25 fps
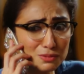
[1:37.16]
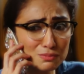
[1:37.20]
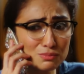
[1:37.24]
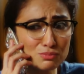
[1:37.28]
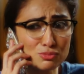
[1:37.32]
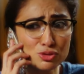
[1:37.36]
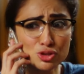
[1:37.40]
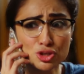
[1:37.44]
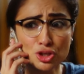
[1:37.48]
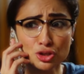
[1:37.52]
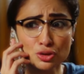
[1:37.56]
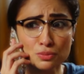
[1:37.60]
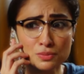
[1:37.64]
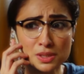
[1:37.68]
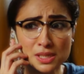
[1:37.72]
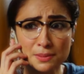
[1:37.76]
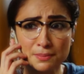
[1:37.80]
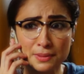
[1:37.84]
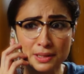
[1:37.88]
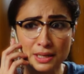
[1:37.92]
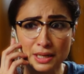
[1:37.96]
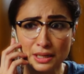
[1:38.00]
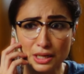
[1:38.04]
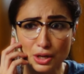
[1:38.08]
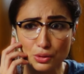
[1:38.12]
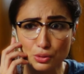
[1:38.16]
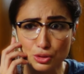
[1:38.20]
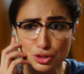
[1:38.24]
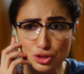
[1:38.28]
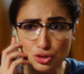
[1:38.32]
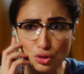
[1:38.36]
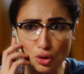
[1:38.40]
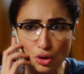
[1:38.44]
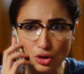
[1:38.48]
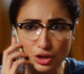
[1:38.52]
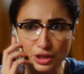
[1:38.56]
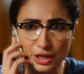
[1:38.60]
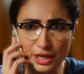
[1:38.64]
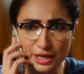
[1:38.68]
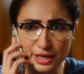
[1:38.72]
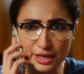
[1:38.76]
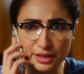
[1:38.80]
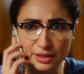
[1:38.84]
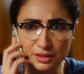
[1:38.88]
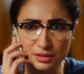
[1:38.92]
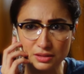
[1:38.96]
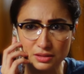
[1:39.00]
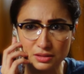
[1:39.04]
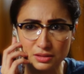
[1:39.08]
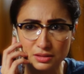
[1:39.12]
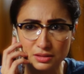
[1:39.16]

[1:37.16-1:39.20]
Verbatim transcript: हम मुझे तुमसे मिलने का कोई शौक नहीं है